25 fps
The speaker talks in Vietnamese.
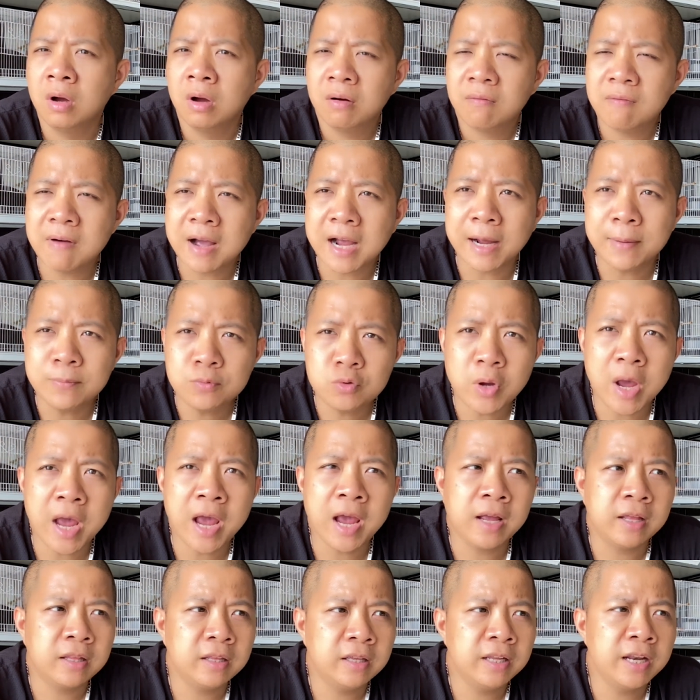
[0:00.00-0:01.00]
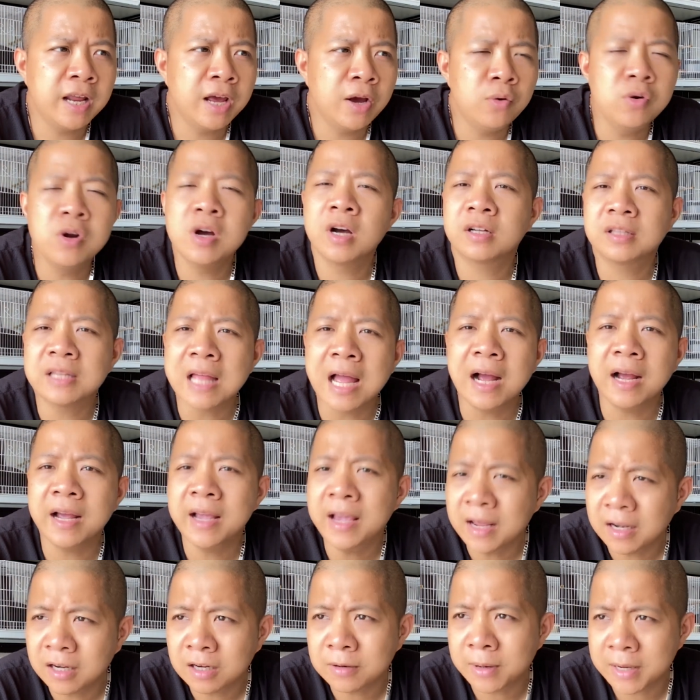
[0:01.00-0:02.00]
và cám chòe thì đều được tặng
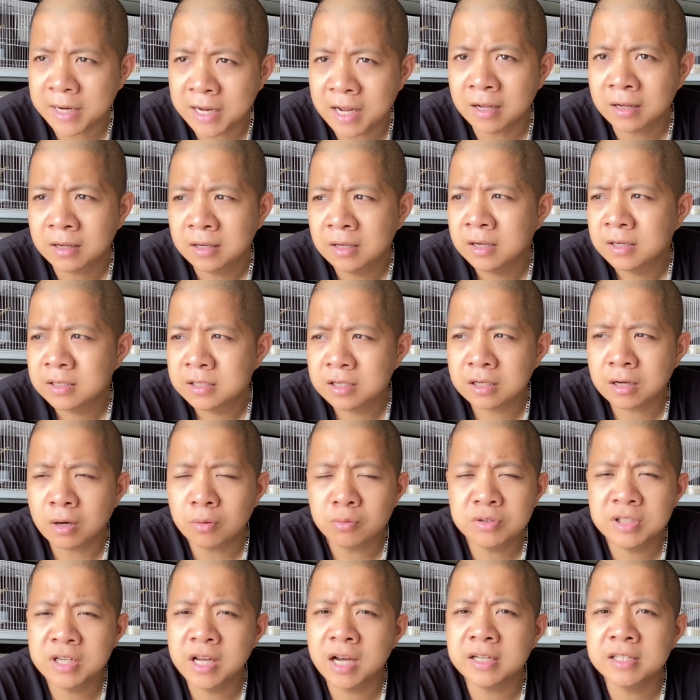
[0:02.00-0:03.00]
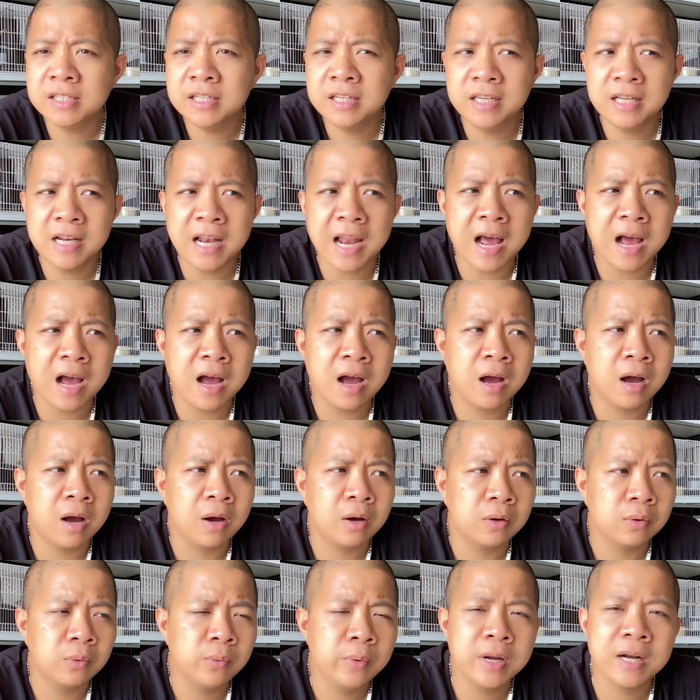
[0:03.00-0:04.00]
hết các bác nhá, chứ không riêng gì
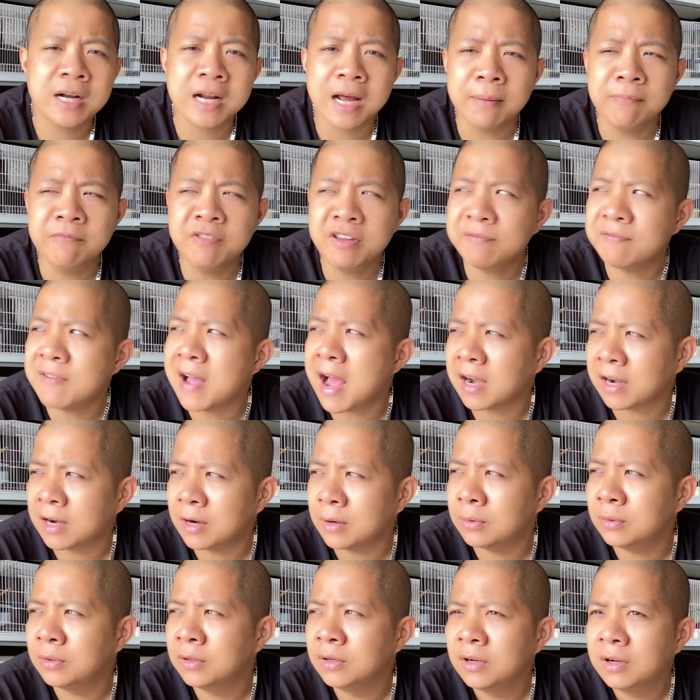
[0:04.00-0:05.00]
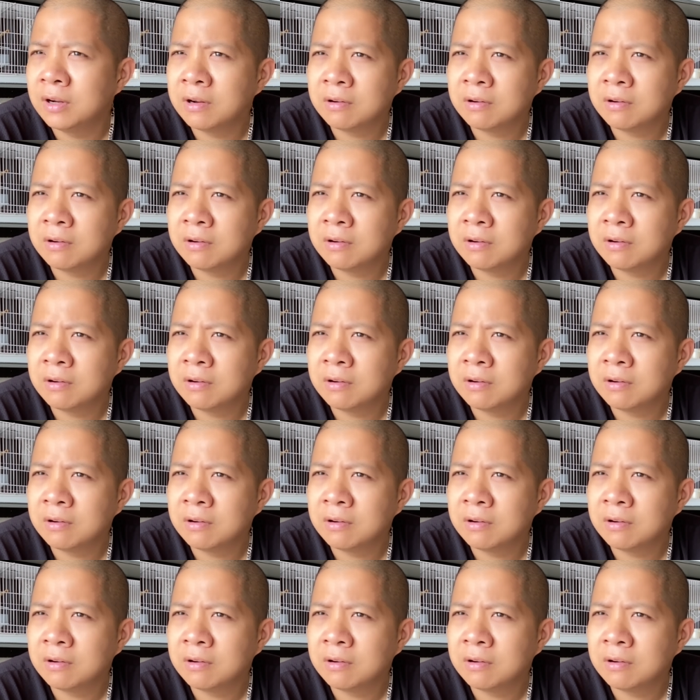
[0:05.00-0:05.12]
là nguyên cám víp Vàng đâu.